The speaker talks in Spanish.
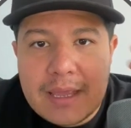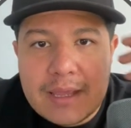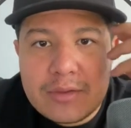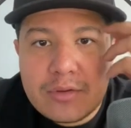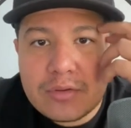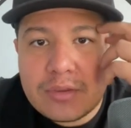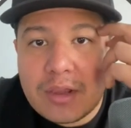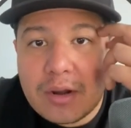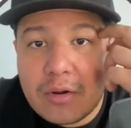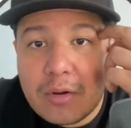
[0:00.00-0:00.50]

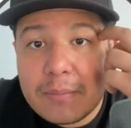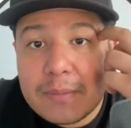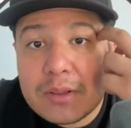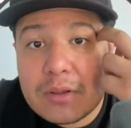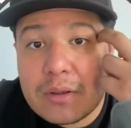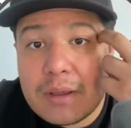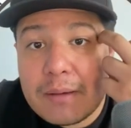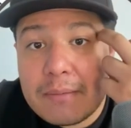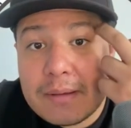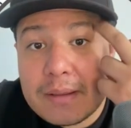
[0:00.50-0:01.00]
Yo te
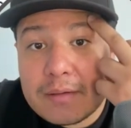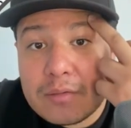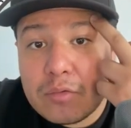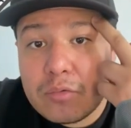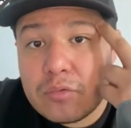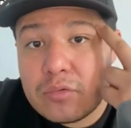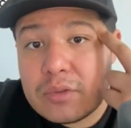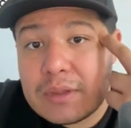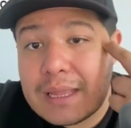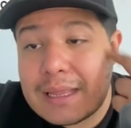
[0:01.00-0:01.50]
recomiendo que vayas
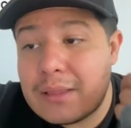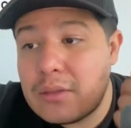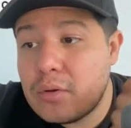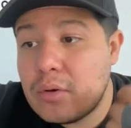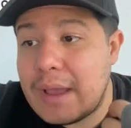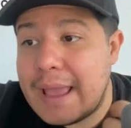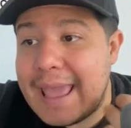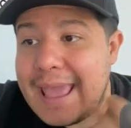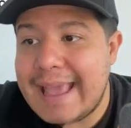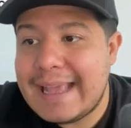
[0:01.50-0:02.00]

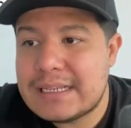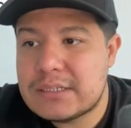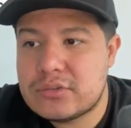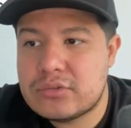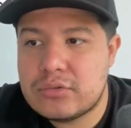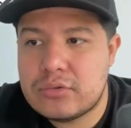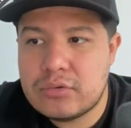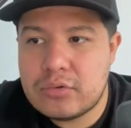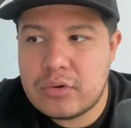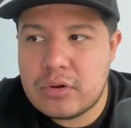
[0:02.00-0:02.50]
juntando
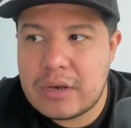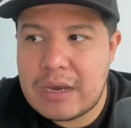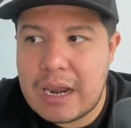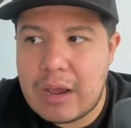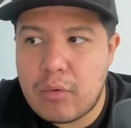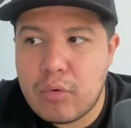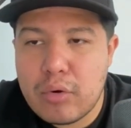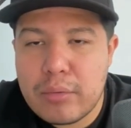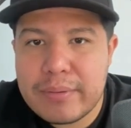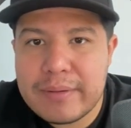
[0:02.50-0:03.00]
eso.
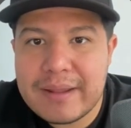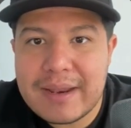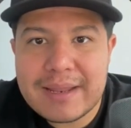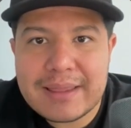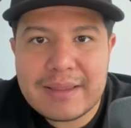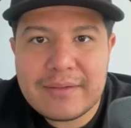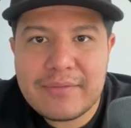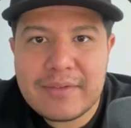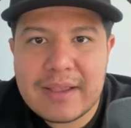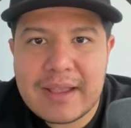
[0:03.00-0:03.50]
La CURP
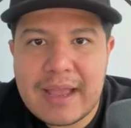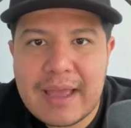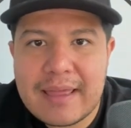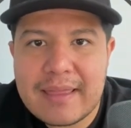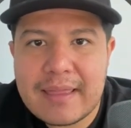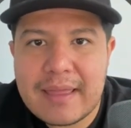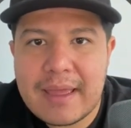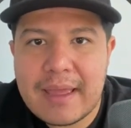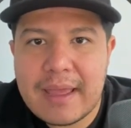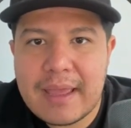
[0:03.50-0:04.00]

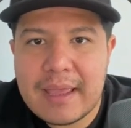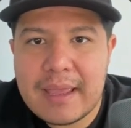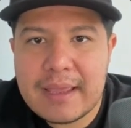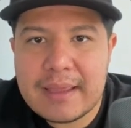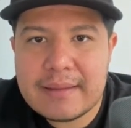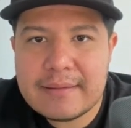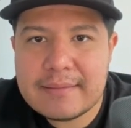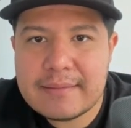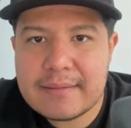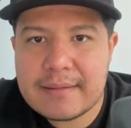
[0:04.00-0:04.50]
certificada
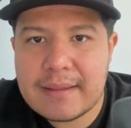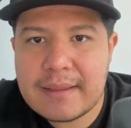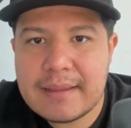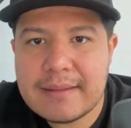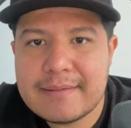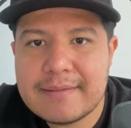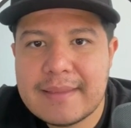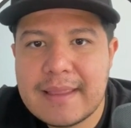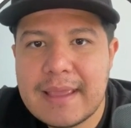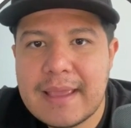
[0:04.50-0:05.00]
es que
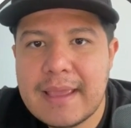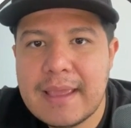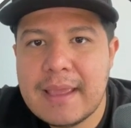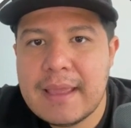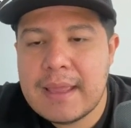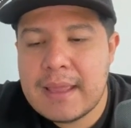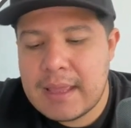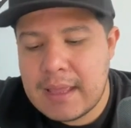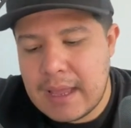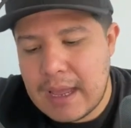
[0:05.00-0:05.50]

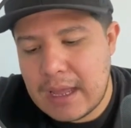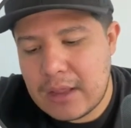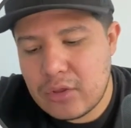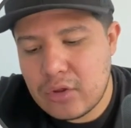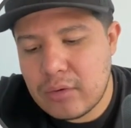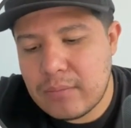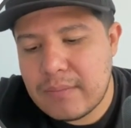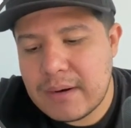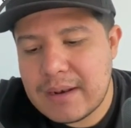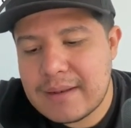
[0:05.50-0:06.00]
esté a
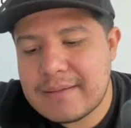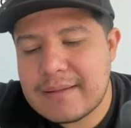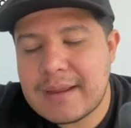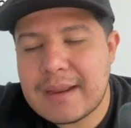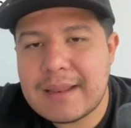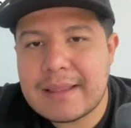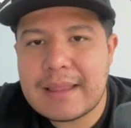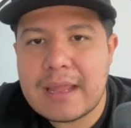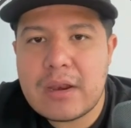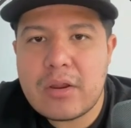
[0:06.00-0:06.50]
nombre del
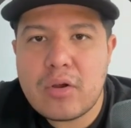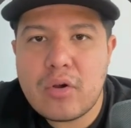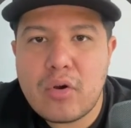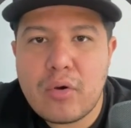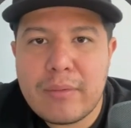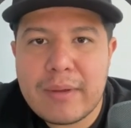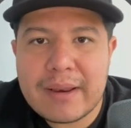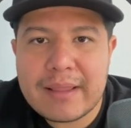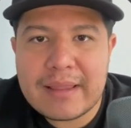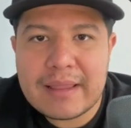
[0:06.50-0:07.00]
secretario de
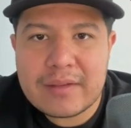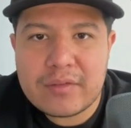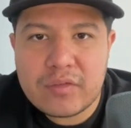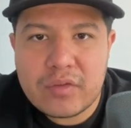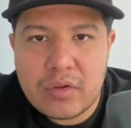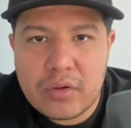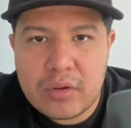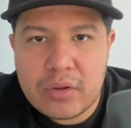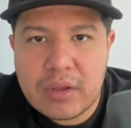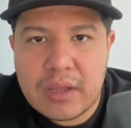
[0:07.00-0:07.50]

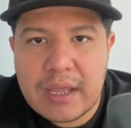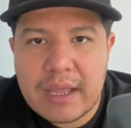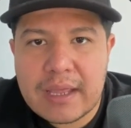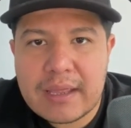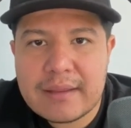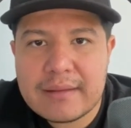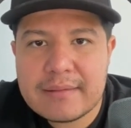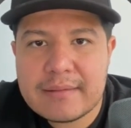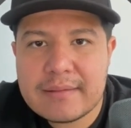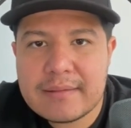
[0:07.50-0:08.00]
Gobernación,
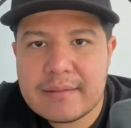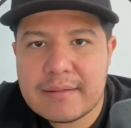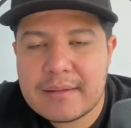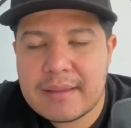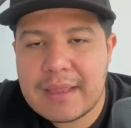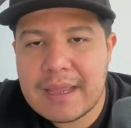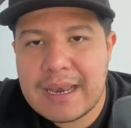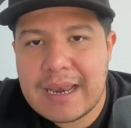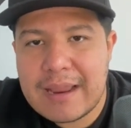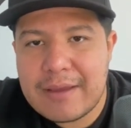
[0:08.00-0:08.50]
que es
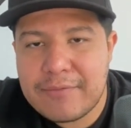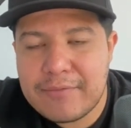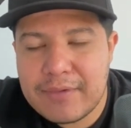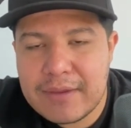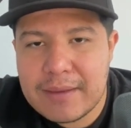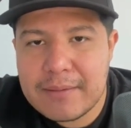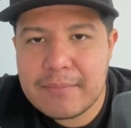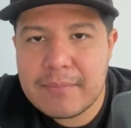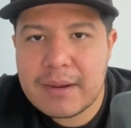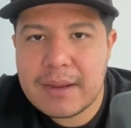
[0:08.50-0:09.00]
quien la
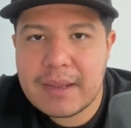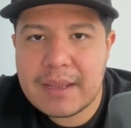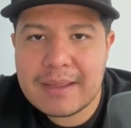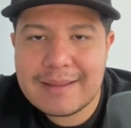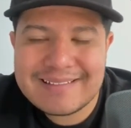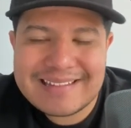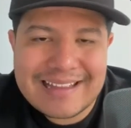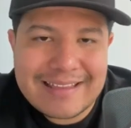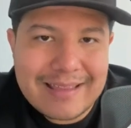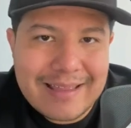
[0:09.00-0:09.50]
firma,
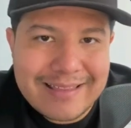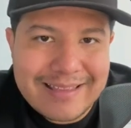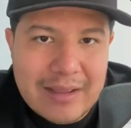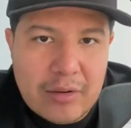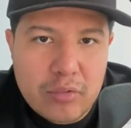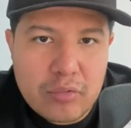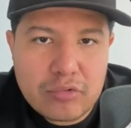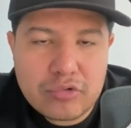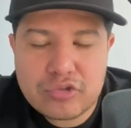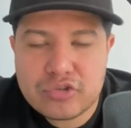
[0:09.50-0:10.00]
es Adán
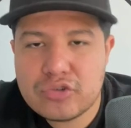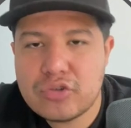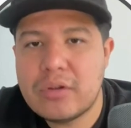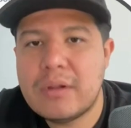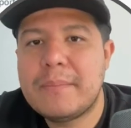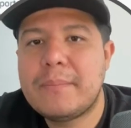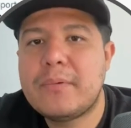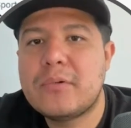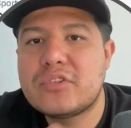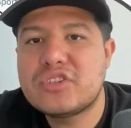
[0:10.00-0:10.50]
Augusto,
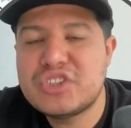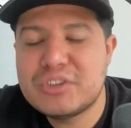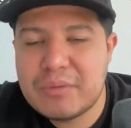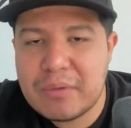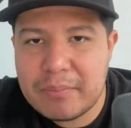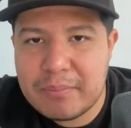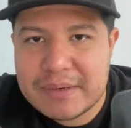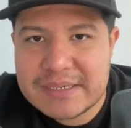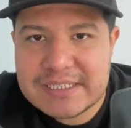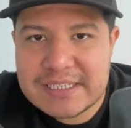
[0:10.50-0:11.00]
el
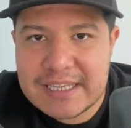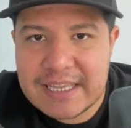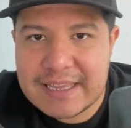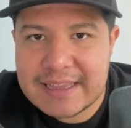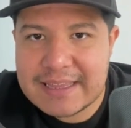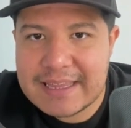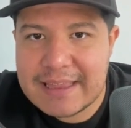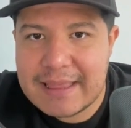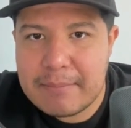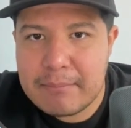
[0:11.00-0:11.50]
próximo
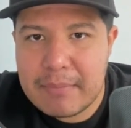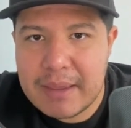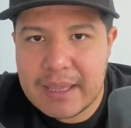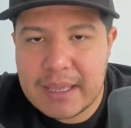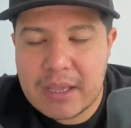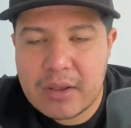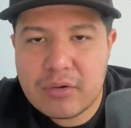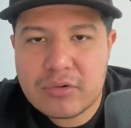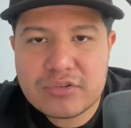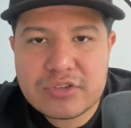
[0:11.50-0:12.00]
presidente de
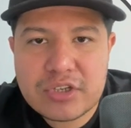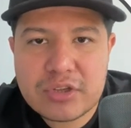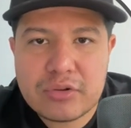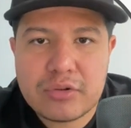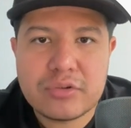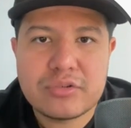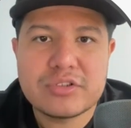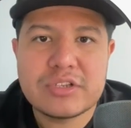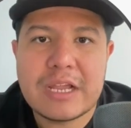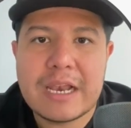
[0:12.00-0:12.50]
México, si
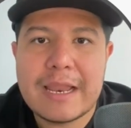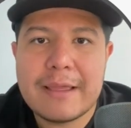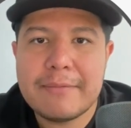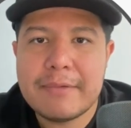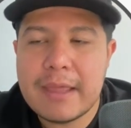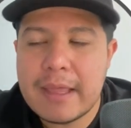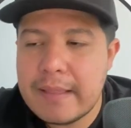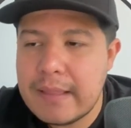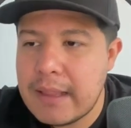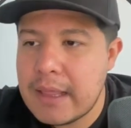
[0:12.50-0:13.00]
todo sale
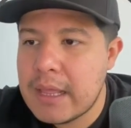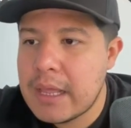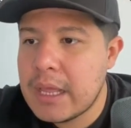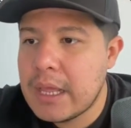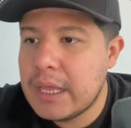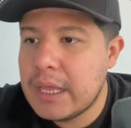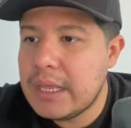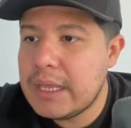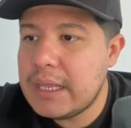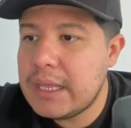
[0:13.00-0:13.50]
bien.
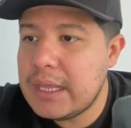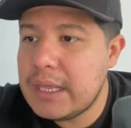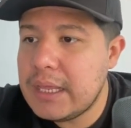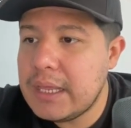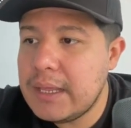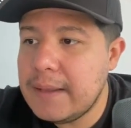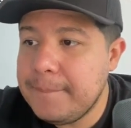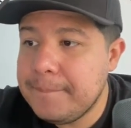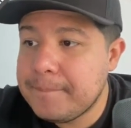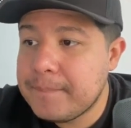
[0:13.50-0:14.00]

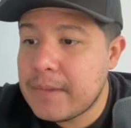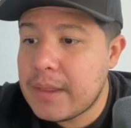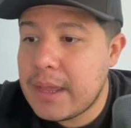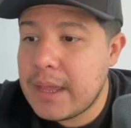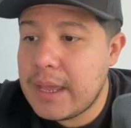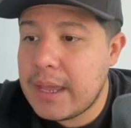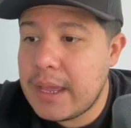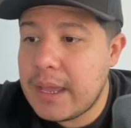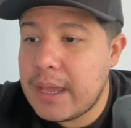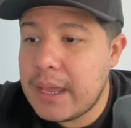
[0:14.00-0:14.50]
Y
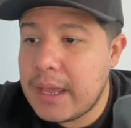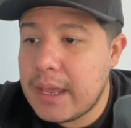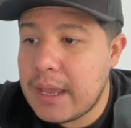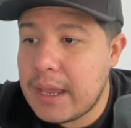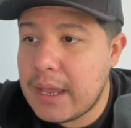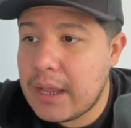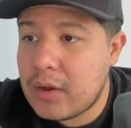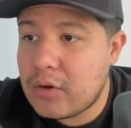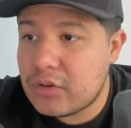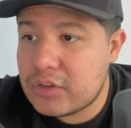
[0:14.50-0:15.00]

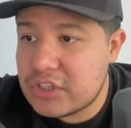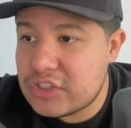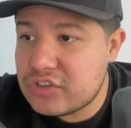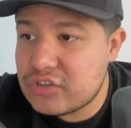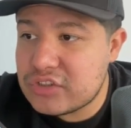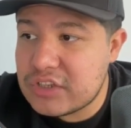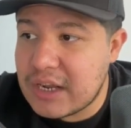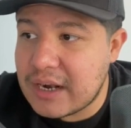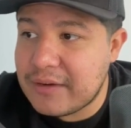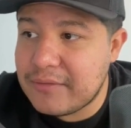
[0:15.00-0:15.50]
eh, con
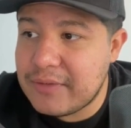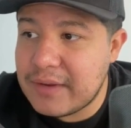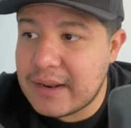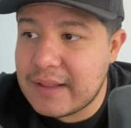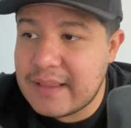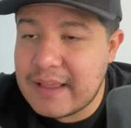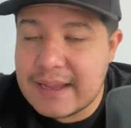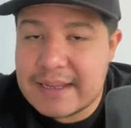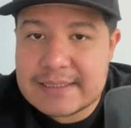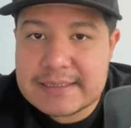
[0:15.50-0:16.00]
eso se
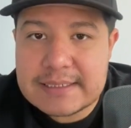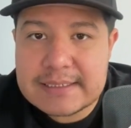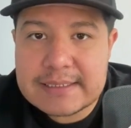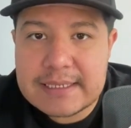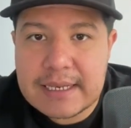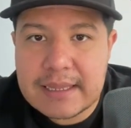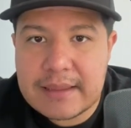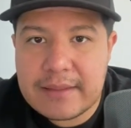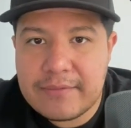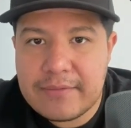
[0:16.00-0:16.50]
refieren a que esté
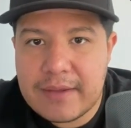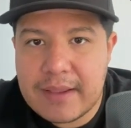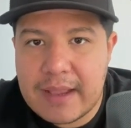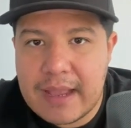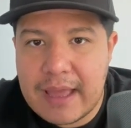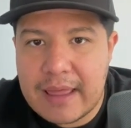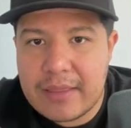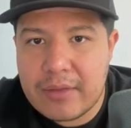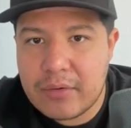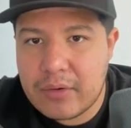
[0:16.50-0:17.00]

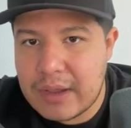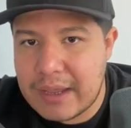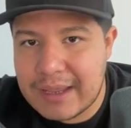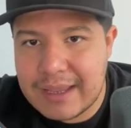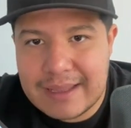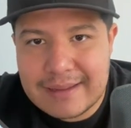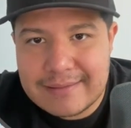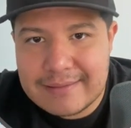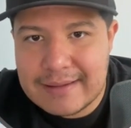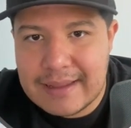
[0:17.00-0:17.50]
certificado, que,
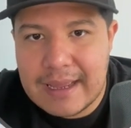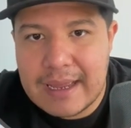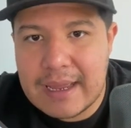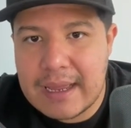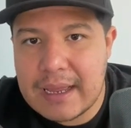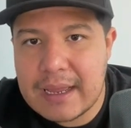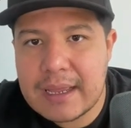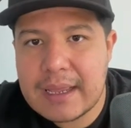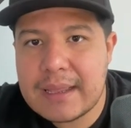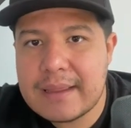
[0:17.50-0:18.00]
que
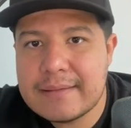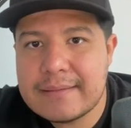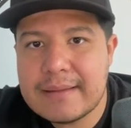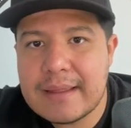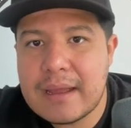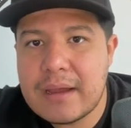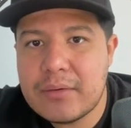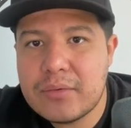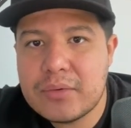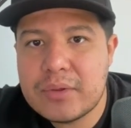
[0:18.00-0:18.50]
sea, que
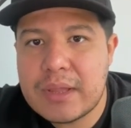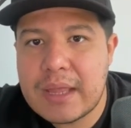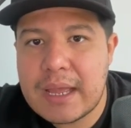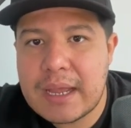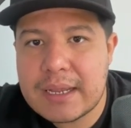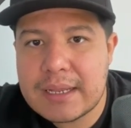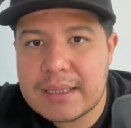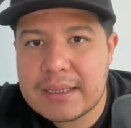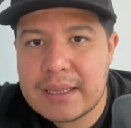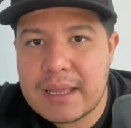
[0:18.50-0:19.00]
sea una,
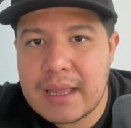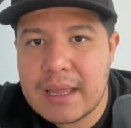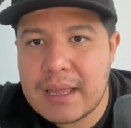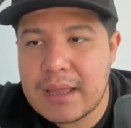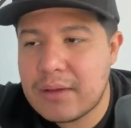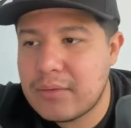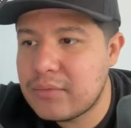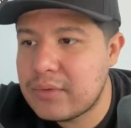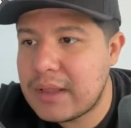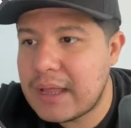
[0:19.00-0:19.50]

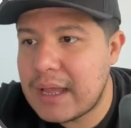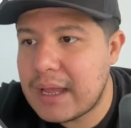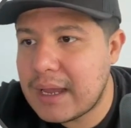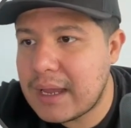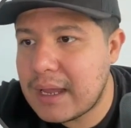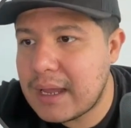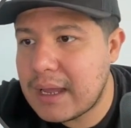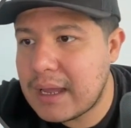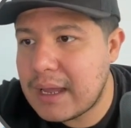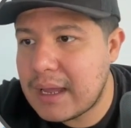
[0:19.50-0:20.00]
acta,
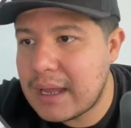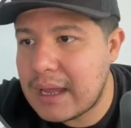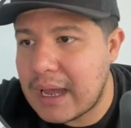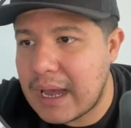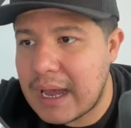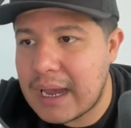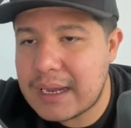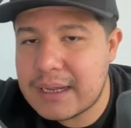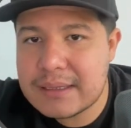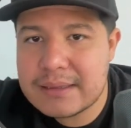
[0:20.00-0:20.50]
una
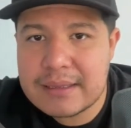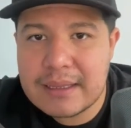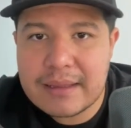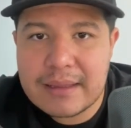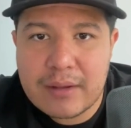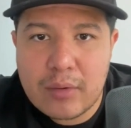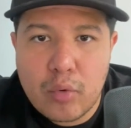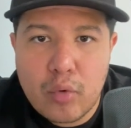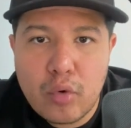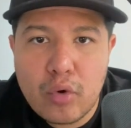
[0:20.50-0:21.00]
acta
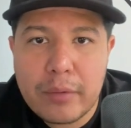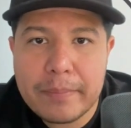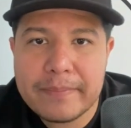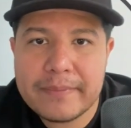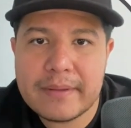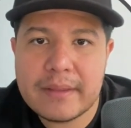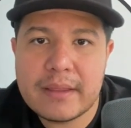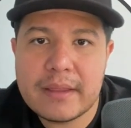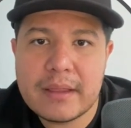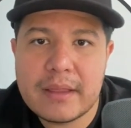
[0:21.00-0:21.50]
de CURP
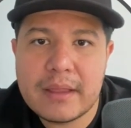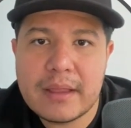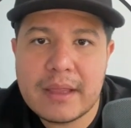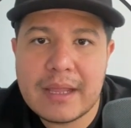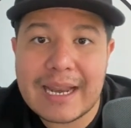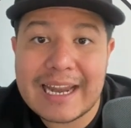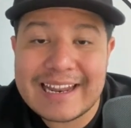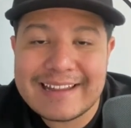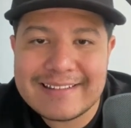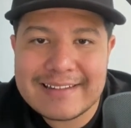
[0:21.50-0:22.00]

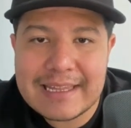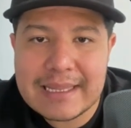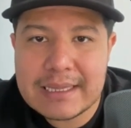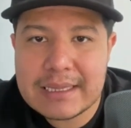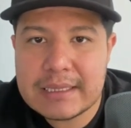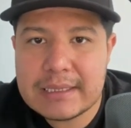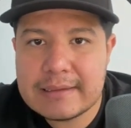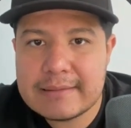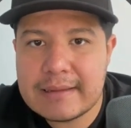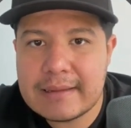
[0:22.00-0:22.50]
eh,
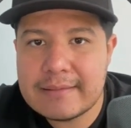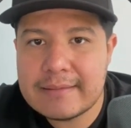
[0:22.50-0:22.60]
reciente.